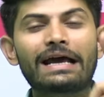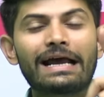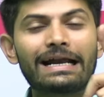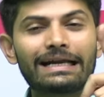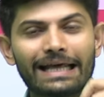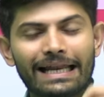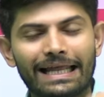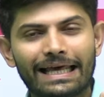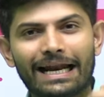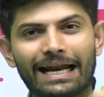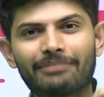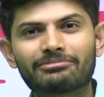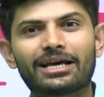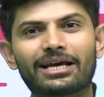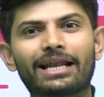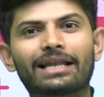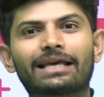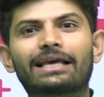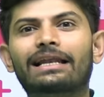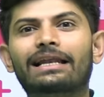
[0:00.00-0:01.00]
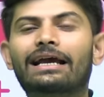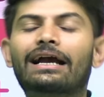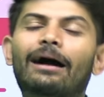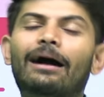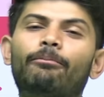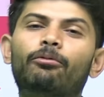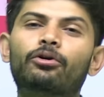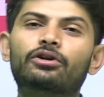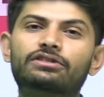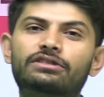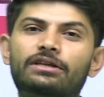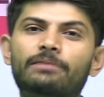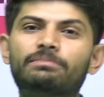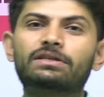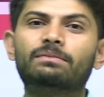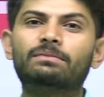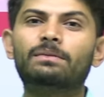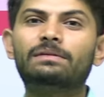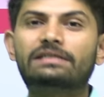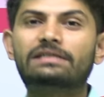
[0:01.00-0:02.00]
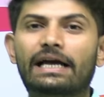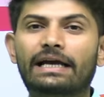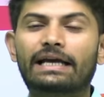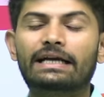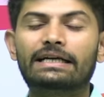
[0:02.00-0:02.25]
टेलीग्राम चैनल की लिंक आपको डिस्क्रिप्शन में मिल जाएगी